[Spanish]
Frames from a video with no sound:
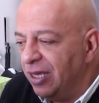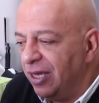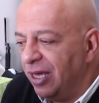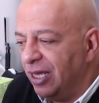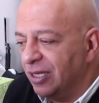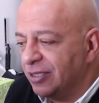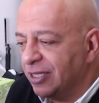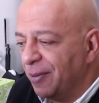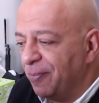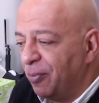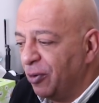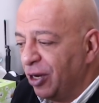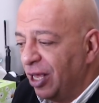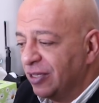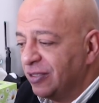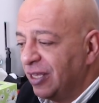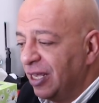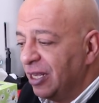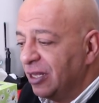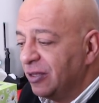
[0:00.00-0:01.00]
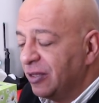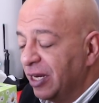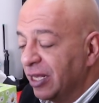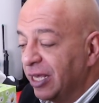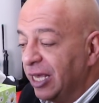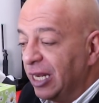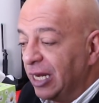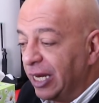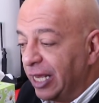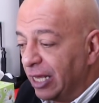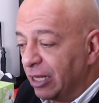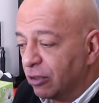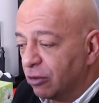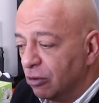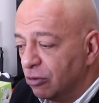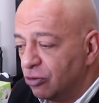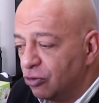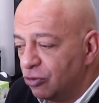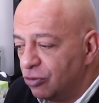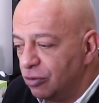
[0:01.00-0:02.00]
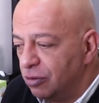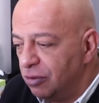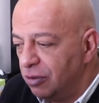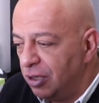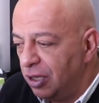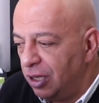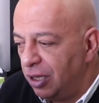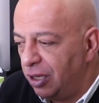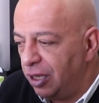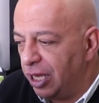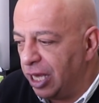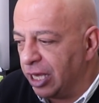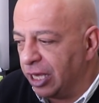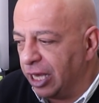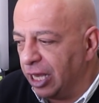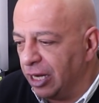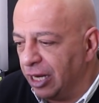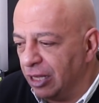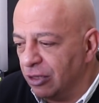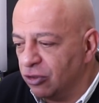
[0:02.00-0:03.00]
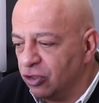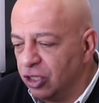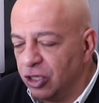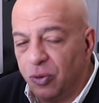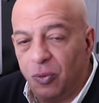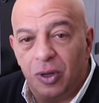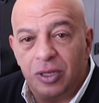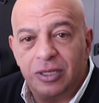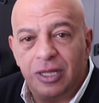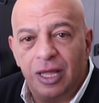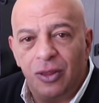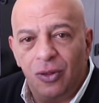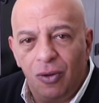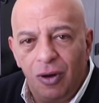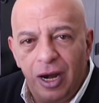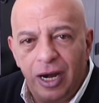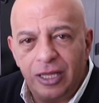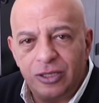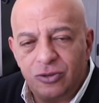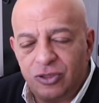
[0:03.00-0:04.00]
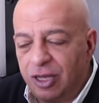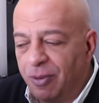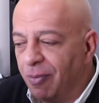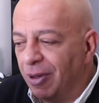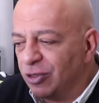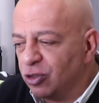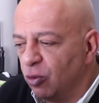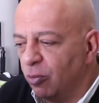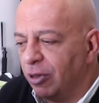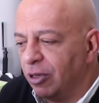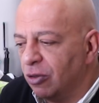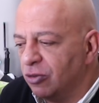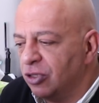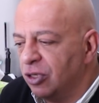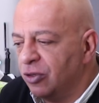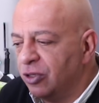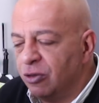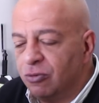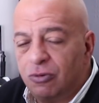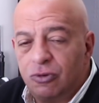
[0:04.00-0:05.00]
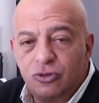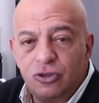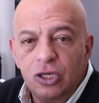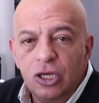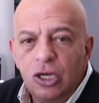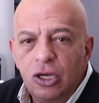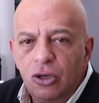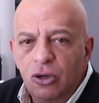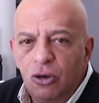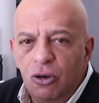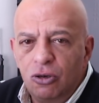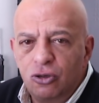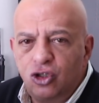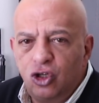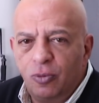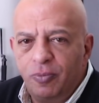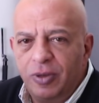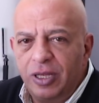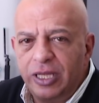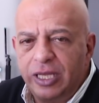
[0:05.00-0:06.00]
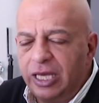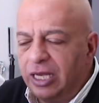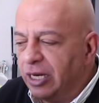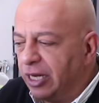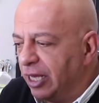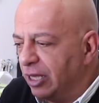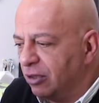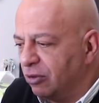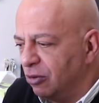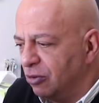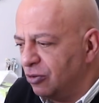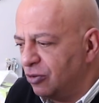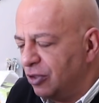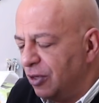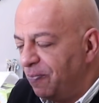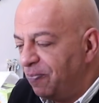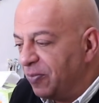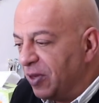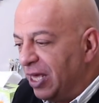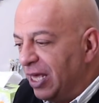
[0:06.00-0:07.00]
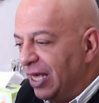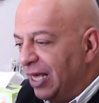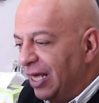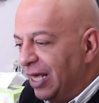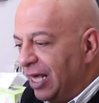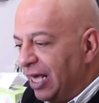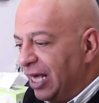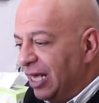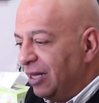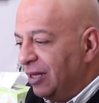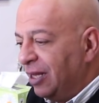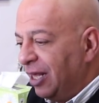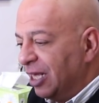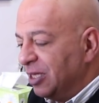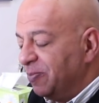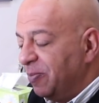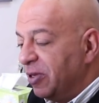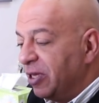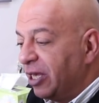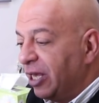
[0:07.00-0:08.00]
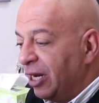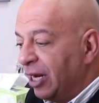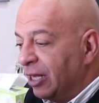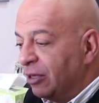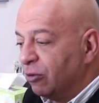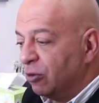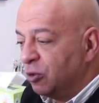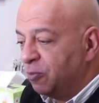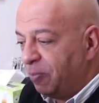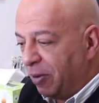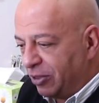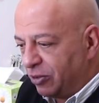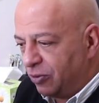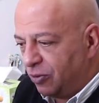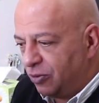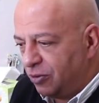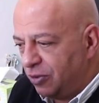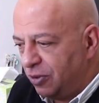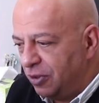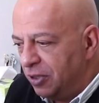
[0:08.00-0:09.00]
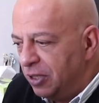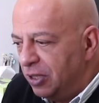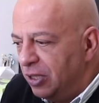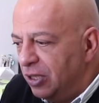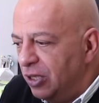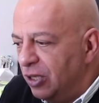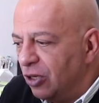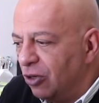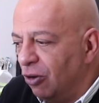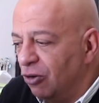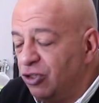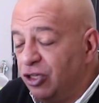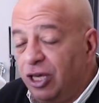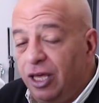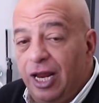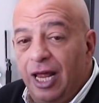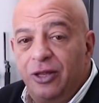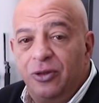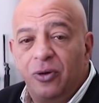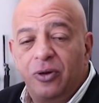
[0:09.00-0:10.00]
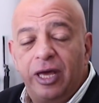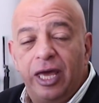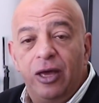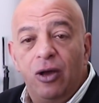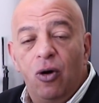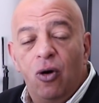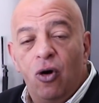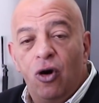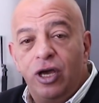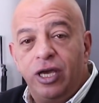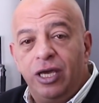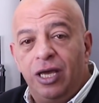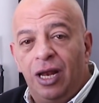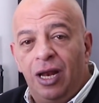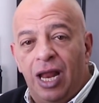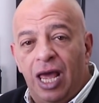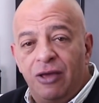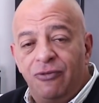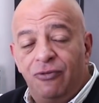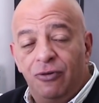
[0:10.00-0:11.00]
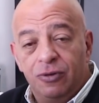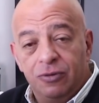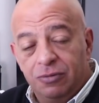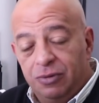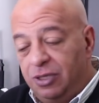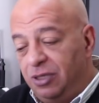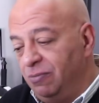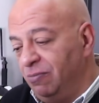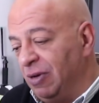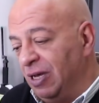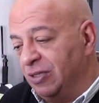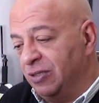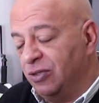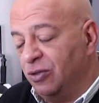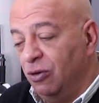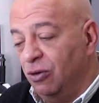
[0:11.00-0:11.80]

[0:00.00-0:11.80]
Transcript: es que podría estar entre 500 y 550 dólares, o sea, más o menos entre unos 8.500 y 10.500 pesos. Considerando que hoy el iPhone eh, más